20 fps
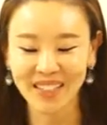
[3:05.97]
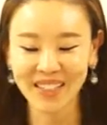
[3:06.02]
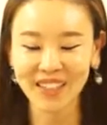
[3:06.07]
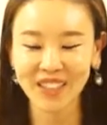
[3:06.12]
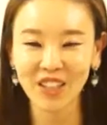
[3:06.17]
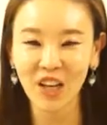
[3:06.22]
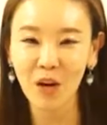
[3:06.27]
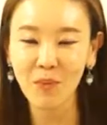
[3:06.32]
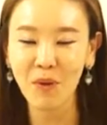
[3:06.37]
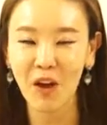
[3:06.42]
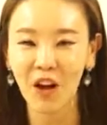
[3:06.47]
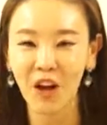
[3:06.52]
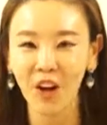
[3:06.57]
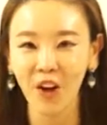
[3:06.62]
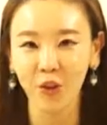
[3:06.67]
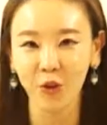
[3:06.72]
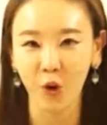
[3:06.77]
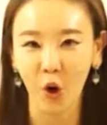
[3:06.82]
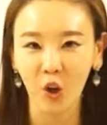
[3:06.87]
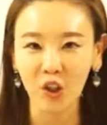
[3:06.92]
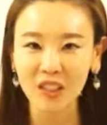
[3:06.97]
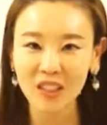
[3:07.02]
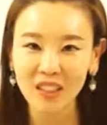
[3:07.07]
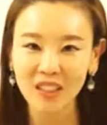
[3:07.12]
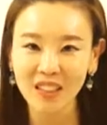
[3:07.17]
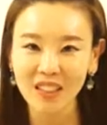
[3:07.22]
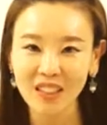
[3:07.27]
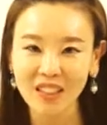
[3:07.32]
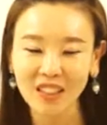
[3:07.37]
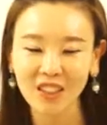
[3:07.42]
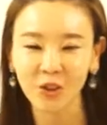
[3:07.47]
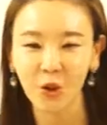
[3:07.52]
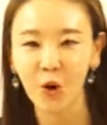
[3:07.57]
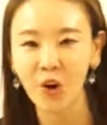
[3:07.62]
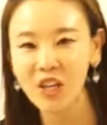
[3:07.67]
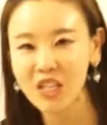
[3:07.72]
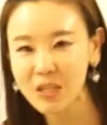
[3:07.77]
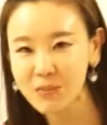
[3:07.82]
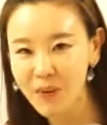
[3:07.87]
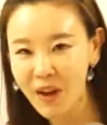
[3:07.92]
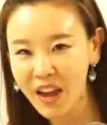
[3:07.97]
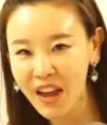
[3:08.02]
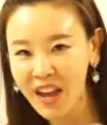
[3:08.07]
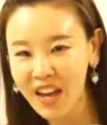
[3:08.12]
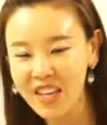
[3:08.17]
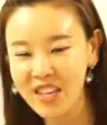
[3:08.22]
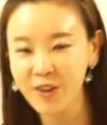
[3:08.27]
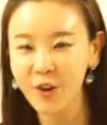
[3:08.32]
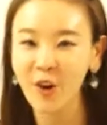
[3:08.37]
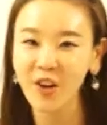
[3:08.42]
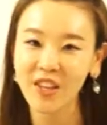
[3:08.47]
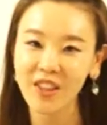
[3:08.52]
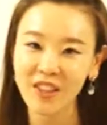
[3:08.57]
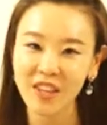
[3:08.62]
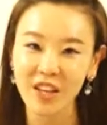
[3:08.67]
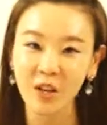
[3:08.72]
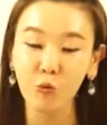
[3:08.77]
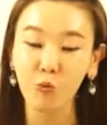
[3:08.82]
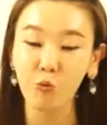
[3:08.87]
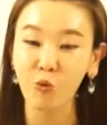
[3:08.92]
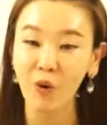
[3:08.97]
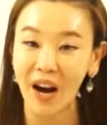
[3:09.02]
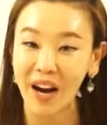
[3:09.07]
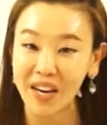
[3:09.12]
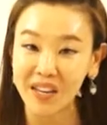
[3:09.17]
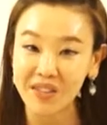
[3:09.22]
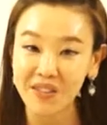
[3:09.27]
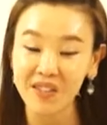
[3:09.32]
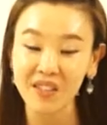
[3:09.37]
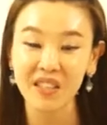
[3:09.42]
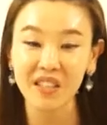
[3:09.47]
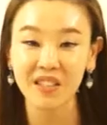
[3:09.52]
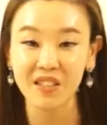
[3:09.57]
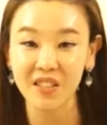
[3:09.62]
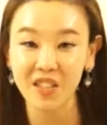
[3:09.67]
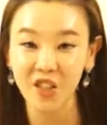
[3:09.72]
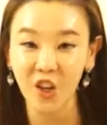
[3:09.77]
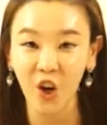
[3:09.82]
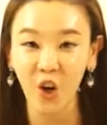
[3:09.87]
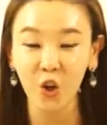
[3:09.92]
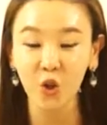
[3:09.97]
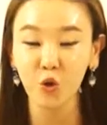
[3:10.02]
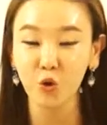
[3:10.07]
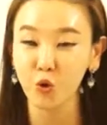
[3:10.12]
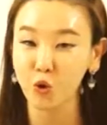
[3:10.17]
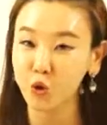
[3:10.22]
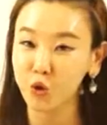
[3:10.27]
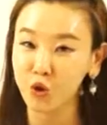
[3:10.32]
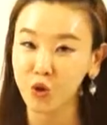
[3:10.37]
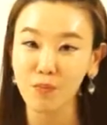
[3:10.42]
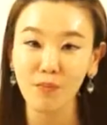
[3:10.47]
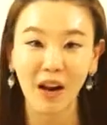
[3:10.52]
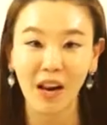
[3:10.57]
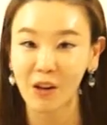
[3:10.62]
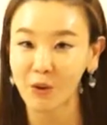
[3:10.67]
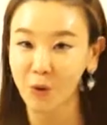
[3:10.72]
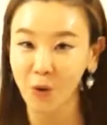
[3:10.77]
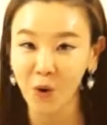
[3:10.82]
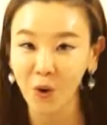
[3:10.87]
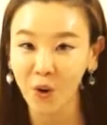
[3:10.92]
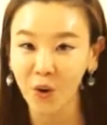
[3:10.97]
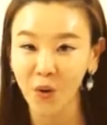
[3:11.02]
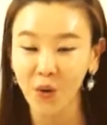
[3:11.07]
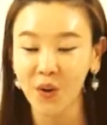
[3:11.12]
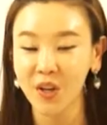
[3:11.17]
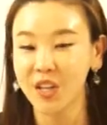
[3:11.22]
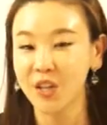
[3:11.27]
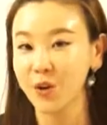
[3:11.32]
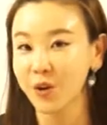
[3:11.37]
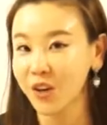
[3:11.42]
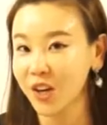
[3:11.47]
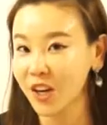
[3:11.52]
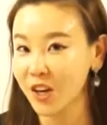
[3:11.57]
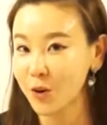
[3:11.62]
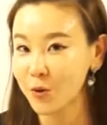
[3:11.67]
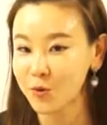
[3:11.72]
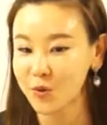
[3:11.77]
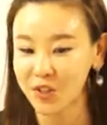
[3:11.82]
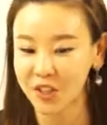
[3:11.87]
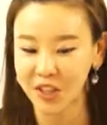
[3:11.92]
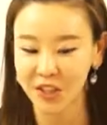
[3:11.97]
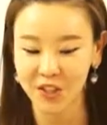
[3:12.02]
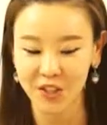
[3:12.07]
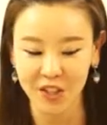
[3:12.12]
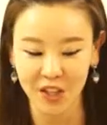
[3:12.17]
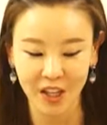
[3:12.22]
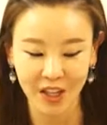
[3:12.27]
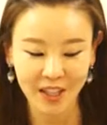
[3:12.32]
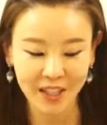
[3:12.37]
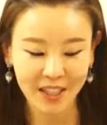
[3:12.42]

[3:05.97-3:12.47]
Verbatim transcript: 그러면 너는 너희 집에 이거 있니? Rice 있어? 누누를 말고 이렇게 얘기할 수 있겠죠.